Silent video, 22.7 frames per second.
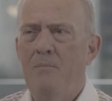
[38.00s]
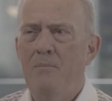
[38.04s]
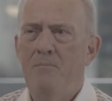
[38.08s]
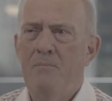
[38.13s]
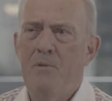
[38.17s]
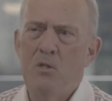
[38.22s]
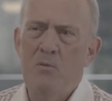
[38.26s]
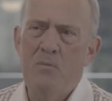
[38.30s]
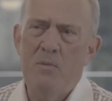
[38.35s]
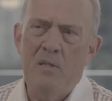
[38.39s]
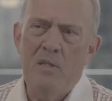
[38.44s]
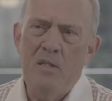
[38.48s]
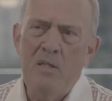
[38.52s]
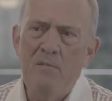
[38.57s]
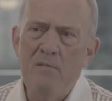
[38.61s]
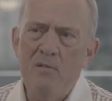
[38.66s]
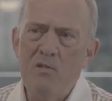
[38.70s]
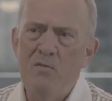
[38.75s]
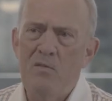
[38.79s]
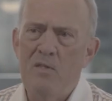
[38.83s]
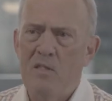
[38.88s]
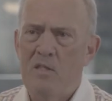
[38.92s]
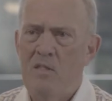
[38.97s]

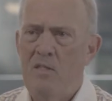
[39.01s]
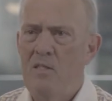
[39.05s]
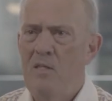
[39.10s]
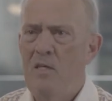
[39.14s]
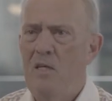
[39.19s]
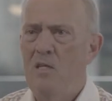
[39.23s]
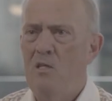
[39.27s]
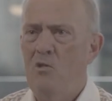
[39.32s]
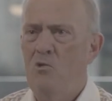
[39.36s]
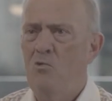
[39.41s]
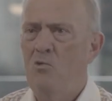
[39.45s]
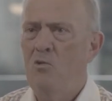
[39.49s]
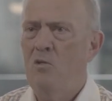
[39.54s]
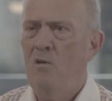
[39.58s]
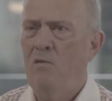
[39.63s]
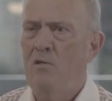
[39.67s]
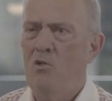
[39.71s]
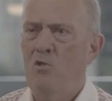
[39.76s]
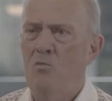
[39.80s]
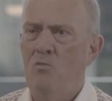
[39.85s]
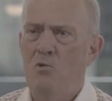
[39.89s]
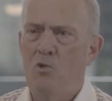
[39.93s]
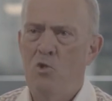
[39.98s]
perspectivas financeiras, com
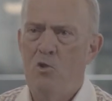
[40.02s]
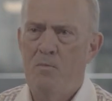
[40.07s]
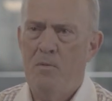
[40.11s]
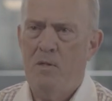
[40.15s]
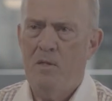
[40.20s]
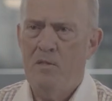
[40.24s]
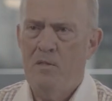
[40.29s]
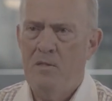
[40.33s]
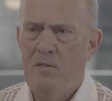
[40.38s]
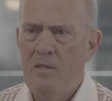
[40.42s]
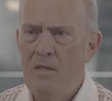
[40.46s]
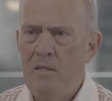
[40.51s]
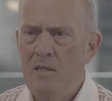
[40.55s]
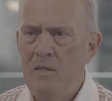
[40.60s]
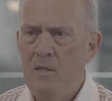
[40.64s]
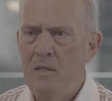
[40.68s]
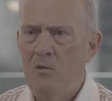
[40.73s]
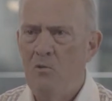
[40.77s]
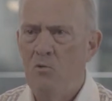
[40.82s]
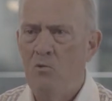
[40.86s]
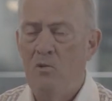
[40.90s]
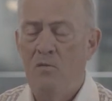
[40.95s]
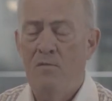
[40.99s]
diversos pontos de
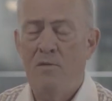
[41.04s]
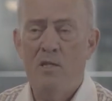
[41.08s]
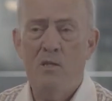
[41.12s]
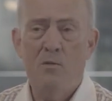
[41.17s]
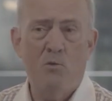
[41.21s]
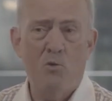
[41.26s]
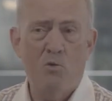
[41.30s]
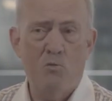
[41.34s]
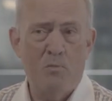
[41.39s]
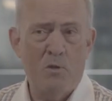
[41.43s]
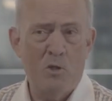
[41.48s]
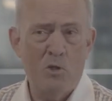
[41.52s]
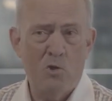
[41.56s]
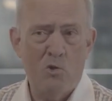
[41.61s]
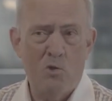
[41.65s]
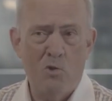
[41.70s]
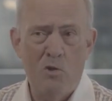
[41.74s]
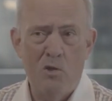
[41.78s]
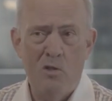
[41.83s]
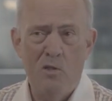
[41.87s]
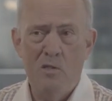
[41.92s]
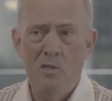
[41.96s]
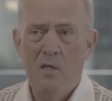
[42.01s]
partida, com diversas
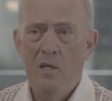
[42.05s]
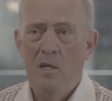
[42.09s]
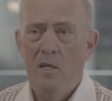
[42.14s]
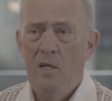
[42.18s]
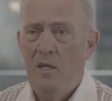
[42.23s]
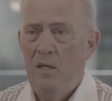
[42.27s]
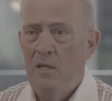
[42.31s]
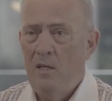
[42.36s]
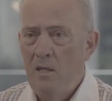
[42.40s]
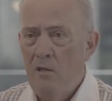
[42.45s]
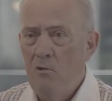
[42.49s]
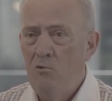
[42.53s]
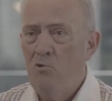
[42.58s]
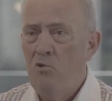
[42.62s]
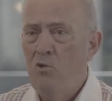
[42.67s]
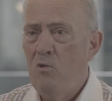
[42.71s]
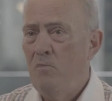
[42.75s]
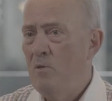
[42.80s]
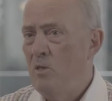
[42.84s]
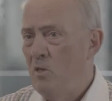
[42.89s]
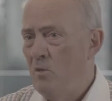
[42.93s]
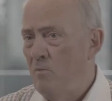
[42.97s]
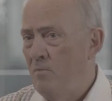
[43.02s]
preocupações e não
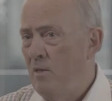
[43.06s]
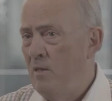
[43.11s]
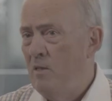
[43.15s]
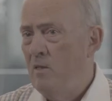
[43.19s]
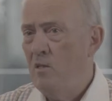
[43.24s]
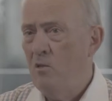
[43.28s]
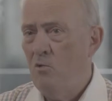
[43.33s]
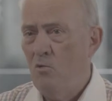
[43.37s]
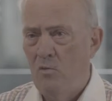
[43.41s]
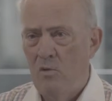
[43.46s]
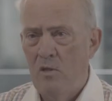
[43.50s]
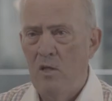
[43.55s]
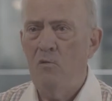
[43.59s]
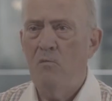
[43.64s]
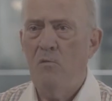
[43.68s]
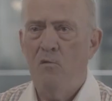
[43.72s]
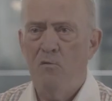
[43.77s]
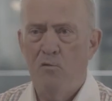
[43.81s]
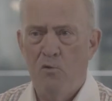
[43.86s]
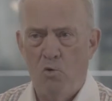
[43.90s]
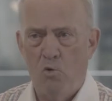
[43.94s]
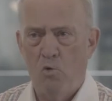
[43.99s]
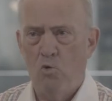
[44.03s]
simplesmente de cuidar de
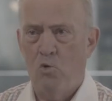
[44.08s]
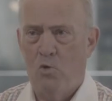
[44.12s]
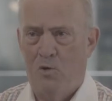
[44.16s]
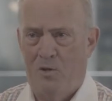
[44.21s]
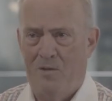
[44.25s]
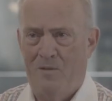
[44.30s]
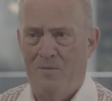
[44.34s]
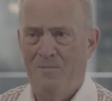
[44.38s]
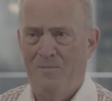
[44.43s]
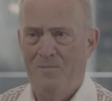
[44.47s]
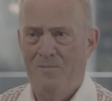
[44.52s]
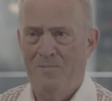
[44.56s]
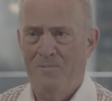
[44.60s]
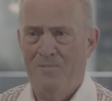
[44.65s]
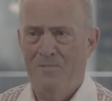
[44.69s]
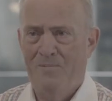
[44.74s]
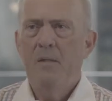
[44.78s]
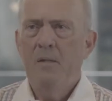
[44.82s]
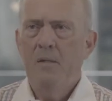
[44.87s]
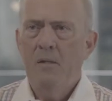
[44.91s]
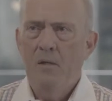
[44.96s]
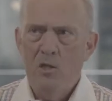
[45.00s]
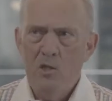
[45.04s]
uma fortuna.
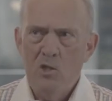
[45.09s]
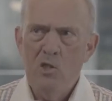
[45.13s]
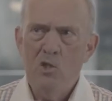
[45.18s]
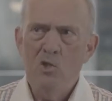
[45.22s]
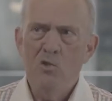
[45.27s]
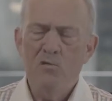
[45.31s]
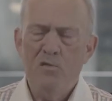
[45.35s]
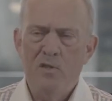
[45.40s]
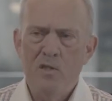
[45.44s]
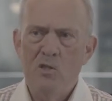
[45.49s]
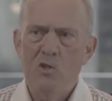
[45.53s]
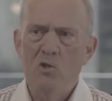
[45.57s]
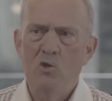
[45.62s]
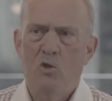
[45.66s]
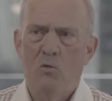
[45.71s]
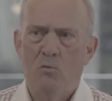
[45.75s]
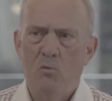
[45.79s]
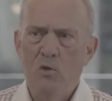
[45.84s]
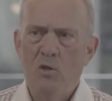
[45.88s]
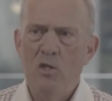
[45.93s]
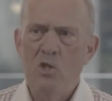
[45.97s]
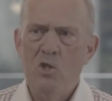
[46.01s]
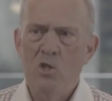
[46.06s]
Eu acho que isso fascinou
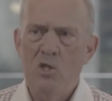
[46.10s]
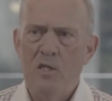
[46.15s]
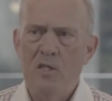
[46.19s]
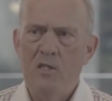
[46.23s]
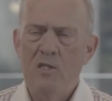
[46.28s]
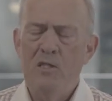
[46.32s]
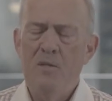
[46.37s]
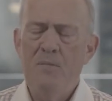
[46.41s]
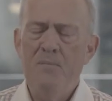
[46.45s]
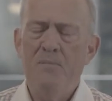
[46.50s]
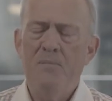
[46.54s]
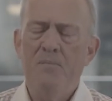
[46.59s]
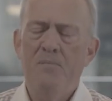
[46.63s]
muita gente